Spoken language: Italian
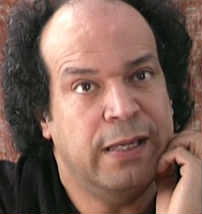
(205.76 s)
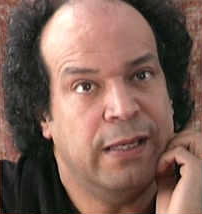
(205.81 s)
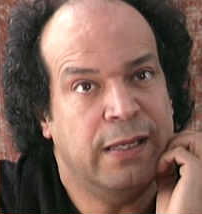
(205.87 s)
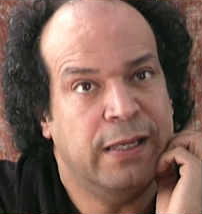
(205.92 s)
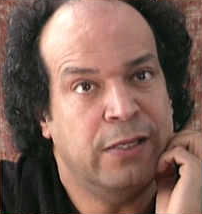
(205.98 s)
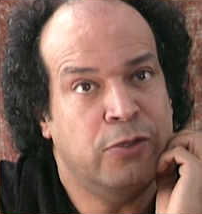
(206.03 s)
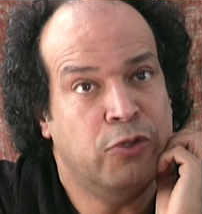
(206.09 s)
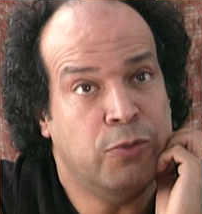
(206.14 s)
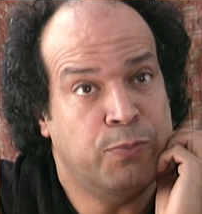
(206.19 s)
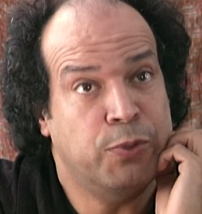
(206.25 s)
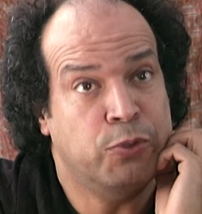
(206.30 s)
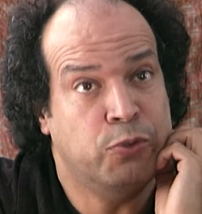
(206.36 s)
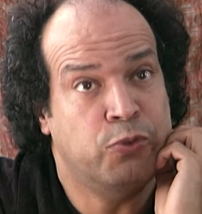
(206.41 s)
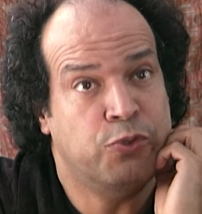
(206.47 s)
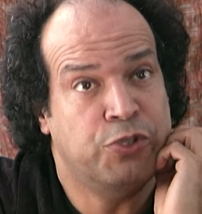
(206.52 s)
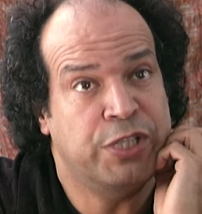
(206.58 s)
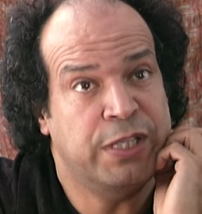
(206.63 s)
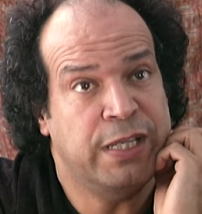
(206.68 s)
E dopo
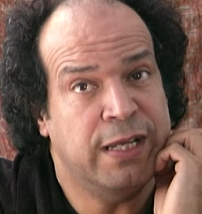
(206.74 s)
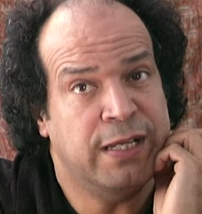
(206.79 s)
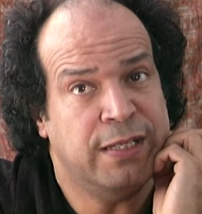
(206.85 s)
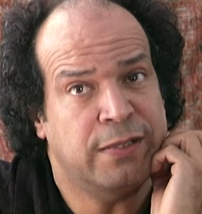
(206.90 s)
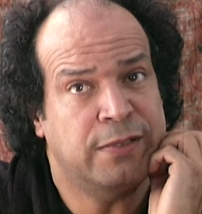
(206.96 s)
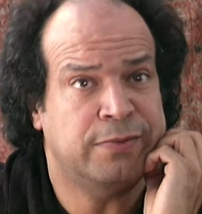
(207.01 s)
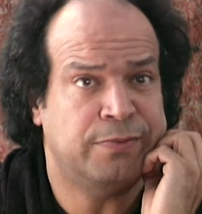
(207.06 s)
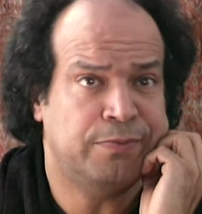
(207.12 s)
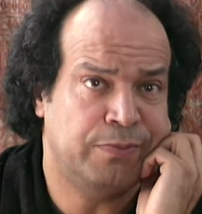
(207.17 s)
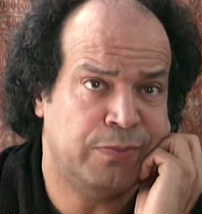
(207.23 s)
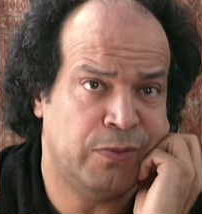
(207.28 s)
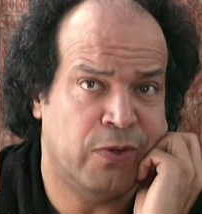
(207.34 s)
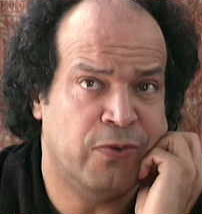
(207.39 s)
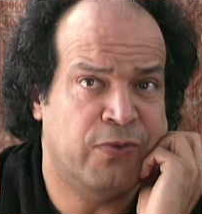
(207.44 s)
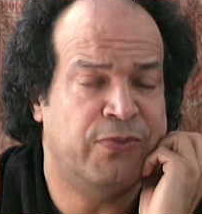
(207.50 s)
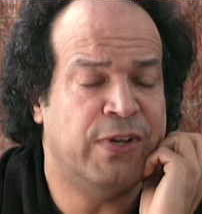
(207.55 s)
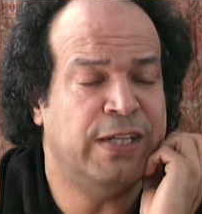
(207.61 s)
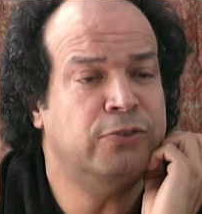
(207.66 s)
Tuscia ho
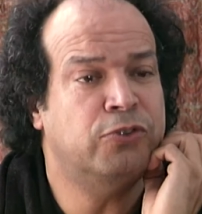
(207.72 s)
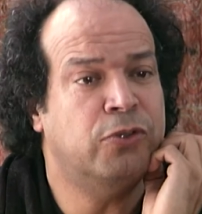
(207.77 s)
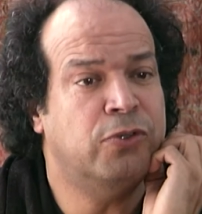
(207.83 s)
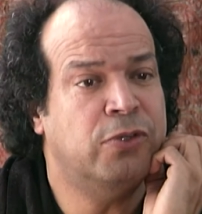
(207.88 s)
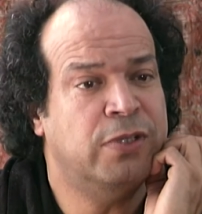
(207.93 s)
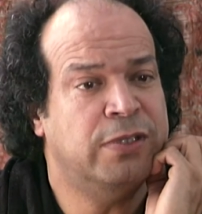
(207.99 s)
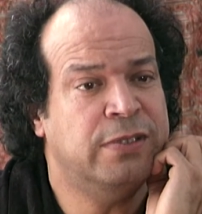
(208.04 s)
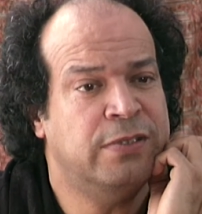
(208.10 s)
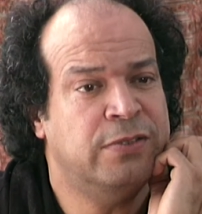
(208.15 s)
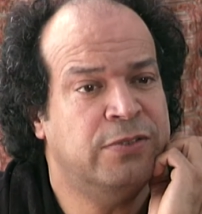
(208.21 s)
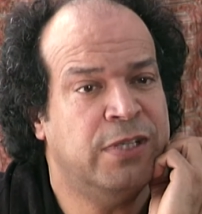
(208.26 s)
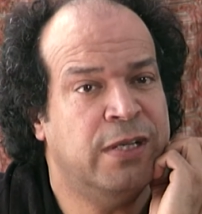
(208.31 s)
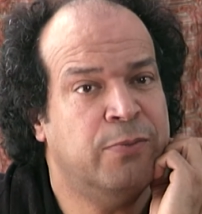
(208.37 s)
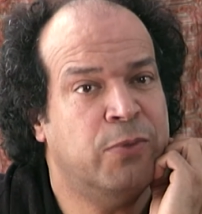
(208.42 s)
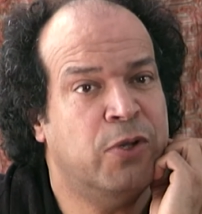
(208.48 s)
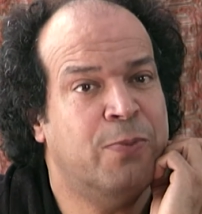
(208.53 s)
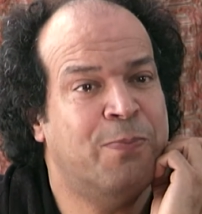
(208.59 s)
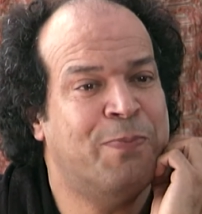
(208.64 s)
fatto
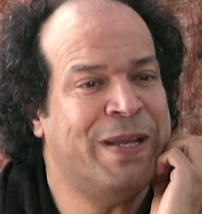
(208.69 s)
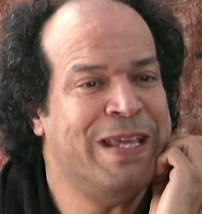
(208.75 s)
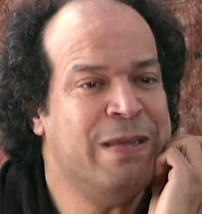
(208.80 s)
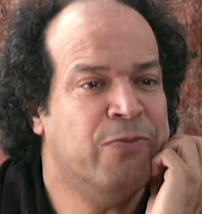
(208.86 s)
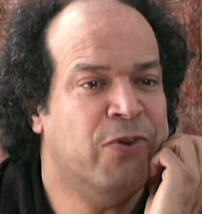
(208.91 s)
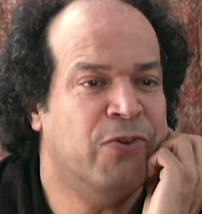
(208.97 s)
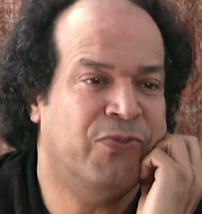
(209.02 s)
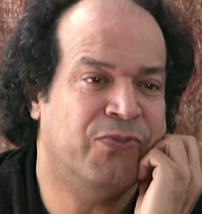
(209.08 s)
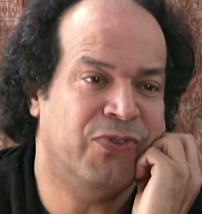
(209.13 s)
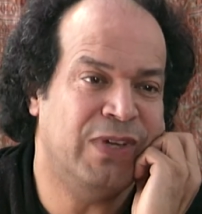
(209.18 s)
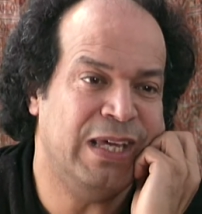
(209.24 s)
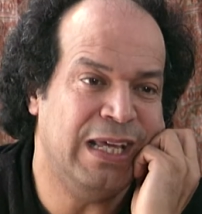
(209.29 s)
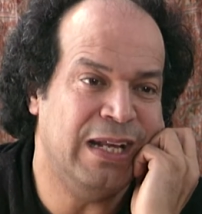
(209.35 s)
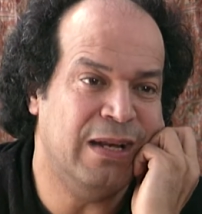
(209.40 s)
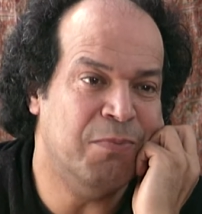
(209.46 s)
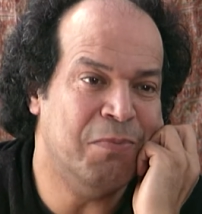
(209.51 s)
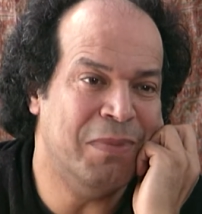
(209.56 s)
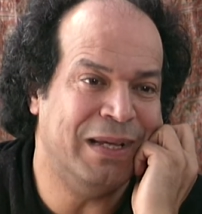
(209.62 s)
diciamo, il primo
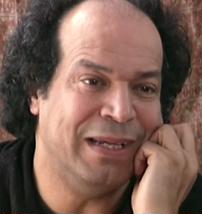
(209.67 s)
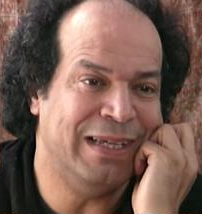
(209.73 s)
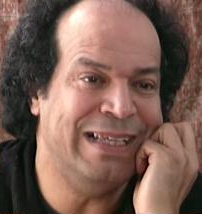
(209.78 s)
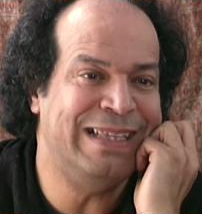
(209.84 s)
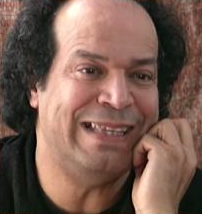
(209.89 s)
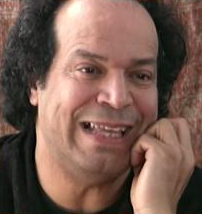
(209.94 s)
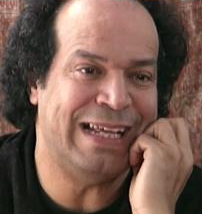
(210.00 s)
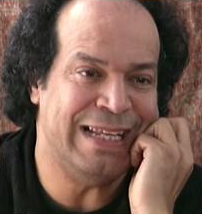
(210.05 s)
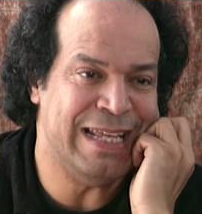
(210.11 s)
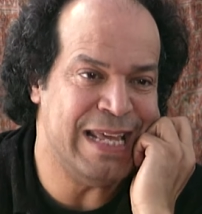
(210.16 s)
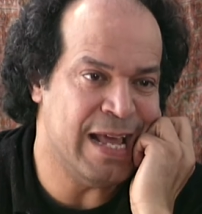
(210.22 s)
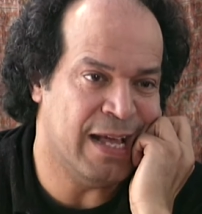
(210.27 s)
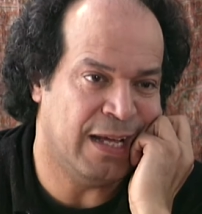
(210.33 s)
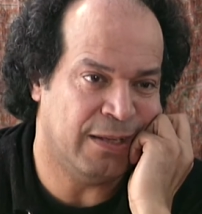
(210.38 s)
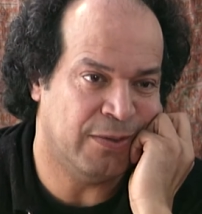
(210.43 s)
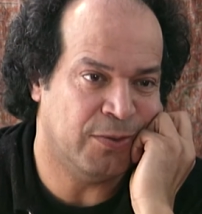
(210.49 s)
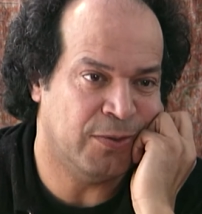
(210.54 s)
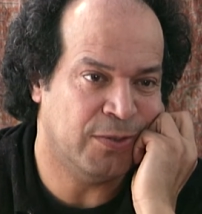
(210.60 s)
film
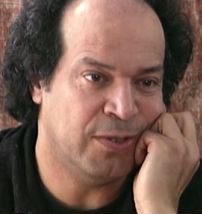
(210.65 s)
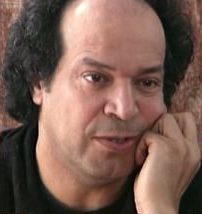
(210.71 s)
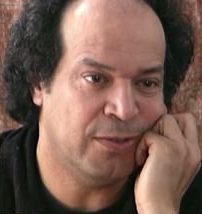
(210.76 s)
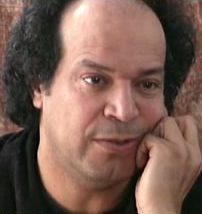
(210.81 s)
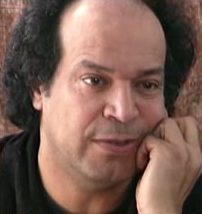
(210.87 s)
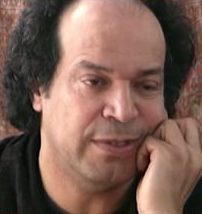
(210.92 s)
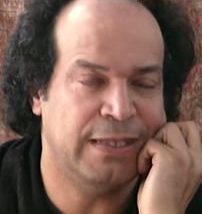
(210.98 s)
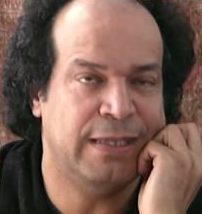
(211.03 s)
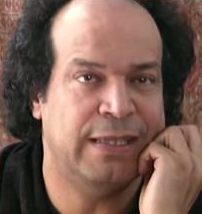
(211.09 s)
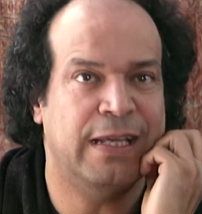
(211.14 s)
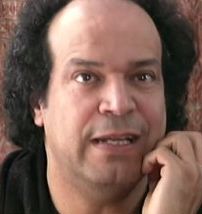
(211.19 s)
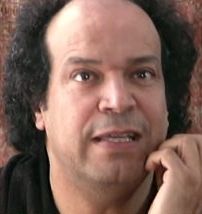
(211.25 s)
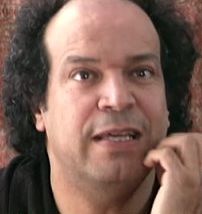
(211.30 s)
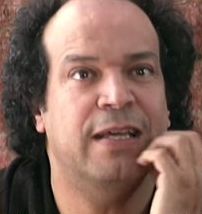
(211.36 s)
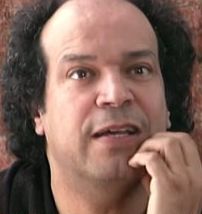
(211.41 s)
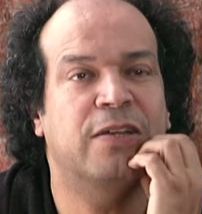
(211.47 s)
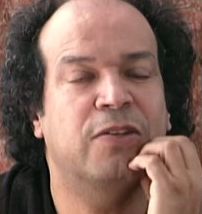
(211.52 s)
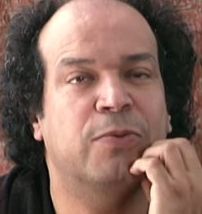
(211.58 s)
italiano, no?
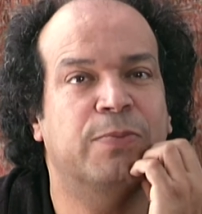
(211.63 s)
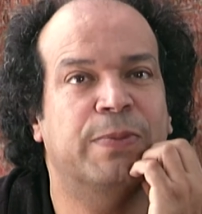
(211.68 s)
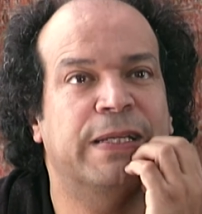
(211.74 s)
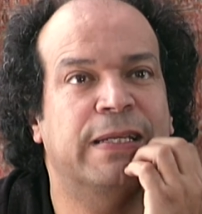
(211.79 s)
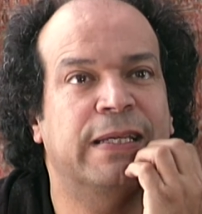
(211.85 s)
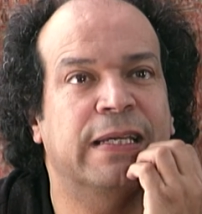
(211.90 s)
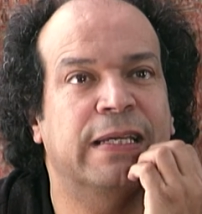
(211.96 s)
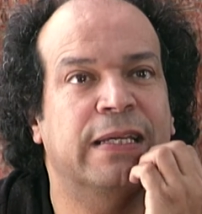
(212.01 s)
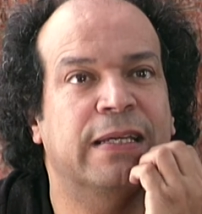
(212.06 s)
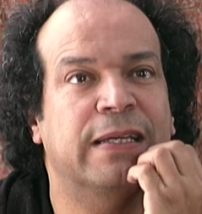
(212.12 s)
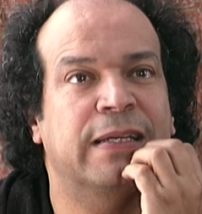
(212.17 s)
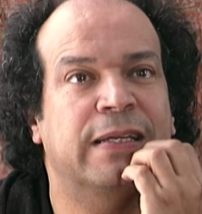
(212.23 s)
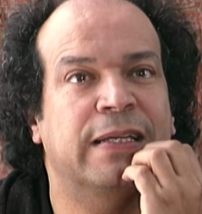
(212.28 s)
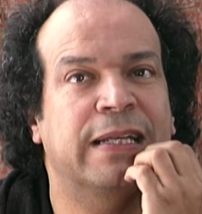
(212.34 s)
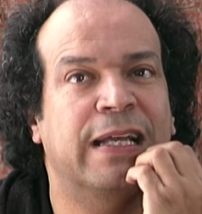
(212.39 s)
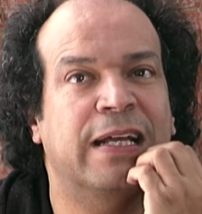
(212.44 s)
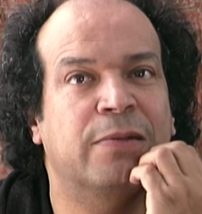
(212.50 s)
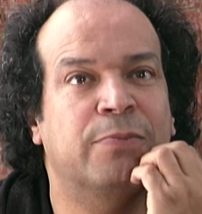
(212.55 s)
italiano perché
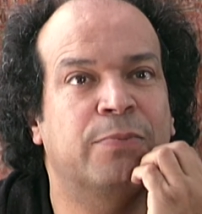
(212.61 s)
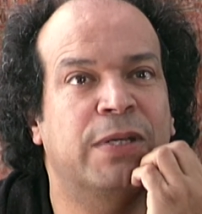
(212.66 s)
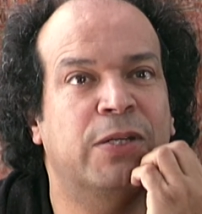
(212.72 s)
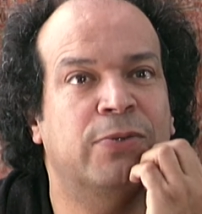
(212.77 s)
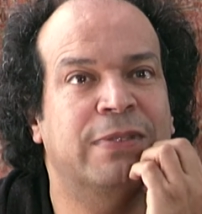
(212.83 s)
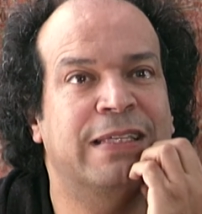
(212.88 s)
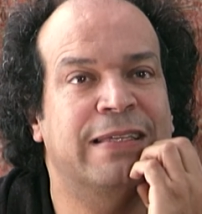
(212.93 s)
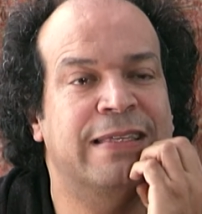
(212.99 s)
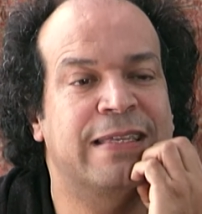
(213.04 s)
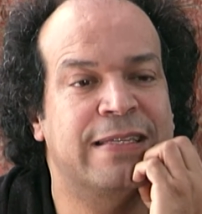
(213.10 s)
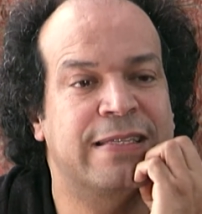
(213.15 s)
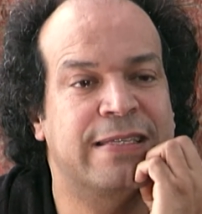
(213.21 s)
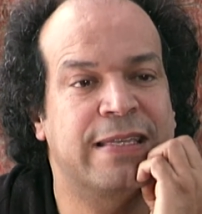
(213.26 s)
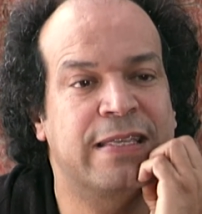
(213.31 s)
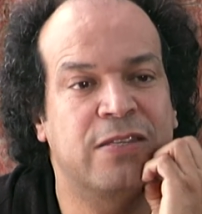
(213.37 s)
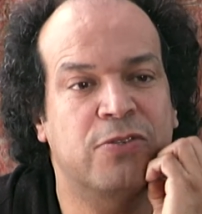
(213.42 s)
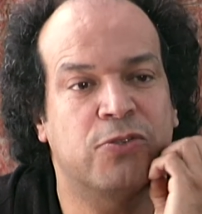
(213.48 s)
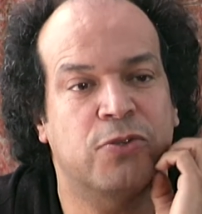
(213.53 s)
L'albero dei
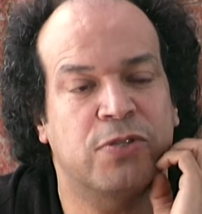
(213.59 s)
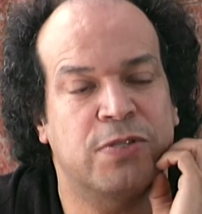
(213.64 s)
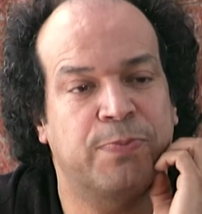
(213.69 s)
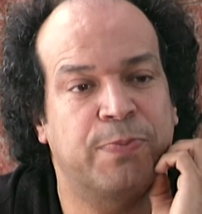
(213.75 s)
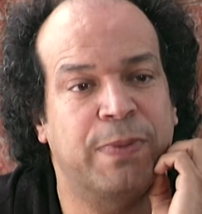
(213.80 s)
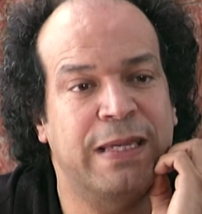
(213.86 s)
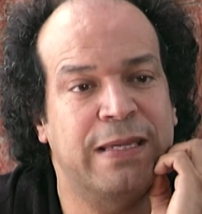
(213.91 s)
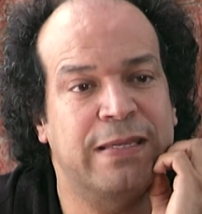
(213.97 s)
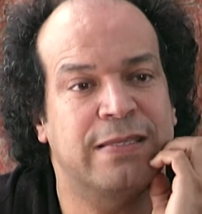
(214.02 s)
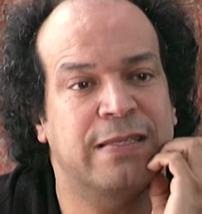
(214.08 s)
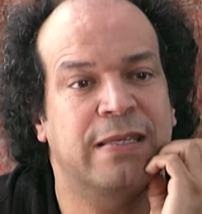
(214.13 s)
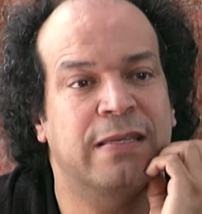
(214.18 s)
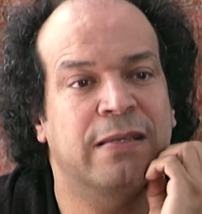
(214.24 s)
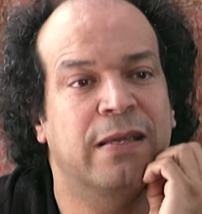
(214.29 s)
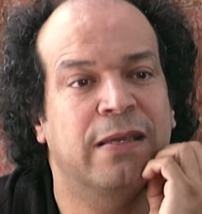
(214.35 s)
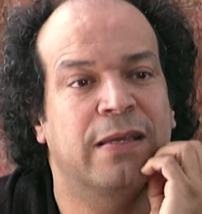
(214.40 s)
destini sospesi